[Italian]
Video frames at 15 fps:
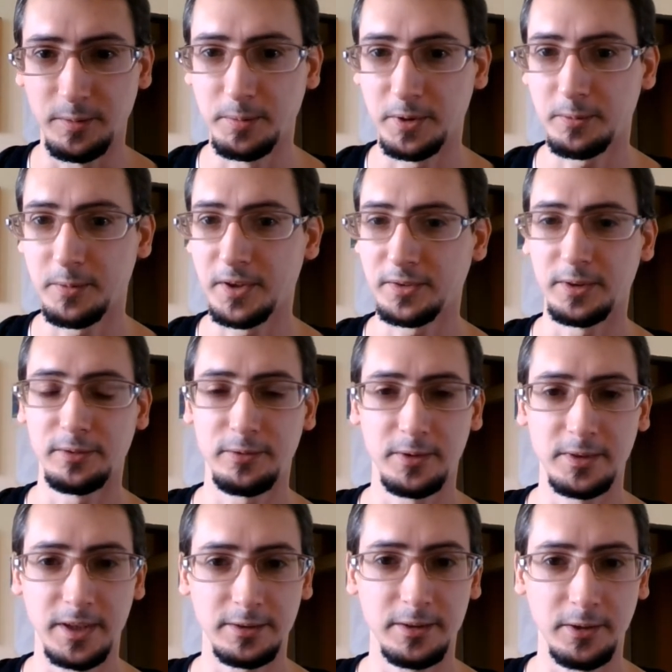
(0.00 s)
Per questo ho
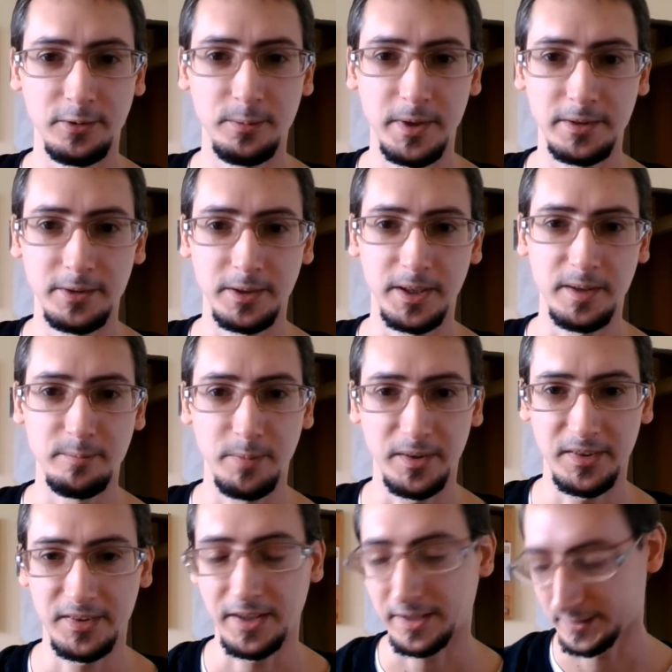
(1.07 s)
affrontato l'argomento anche in
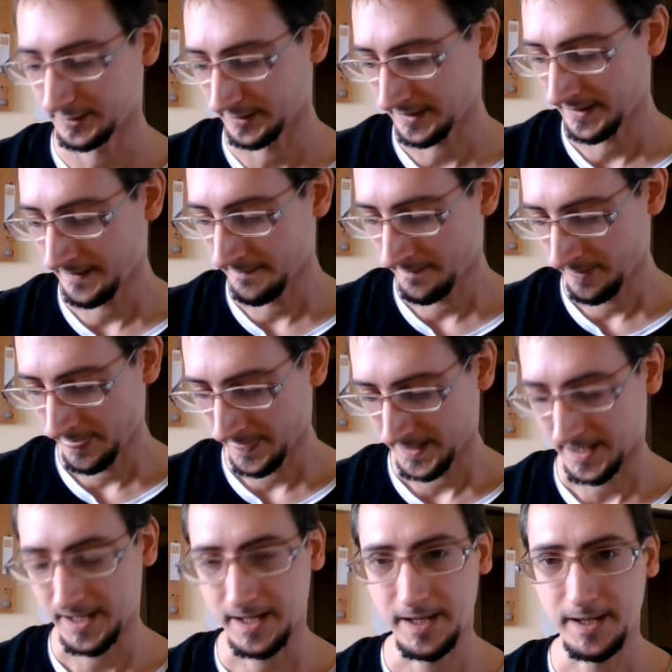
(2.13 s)
passato
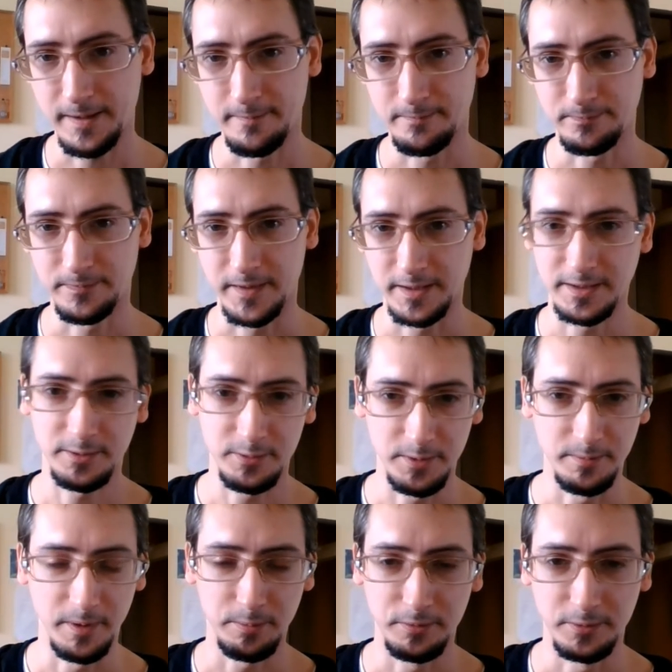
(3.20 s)
e, mm, e, di cui
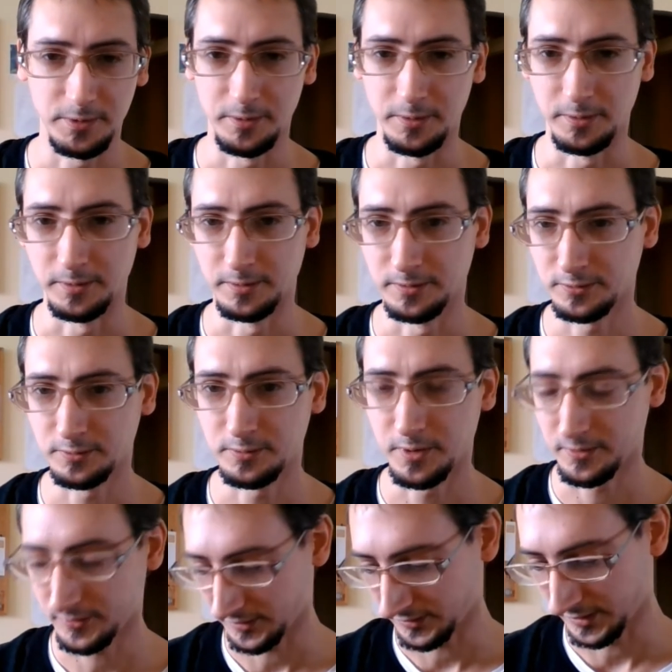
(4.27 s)
appunto su cui ho
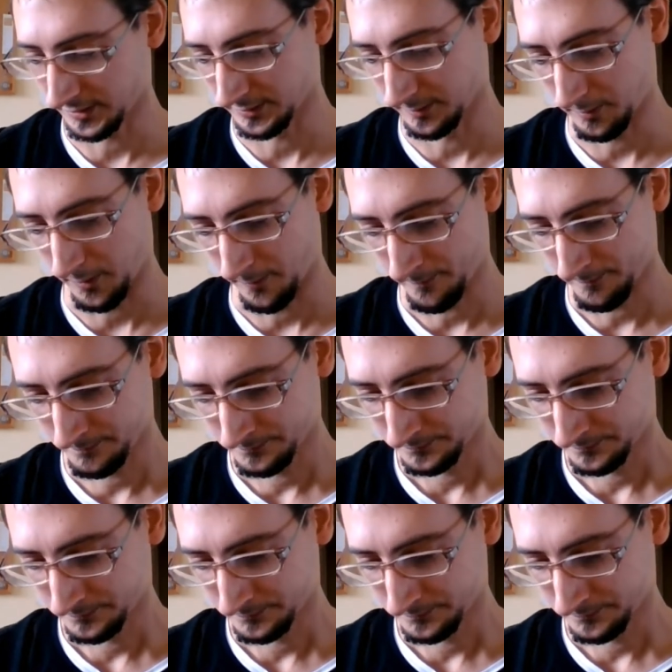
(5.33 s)
insistito un po'.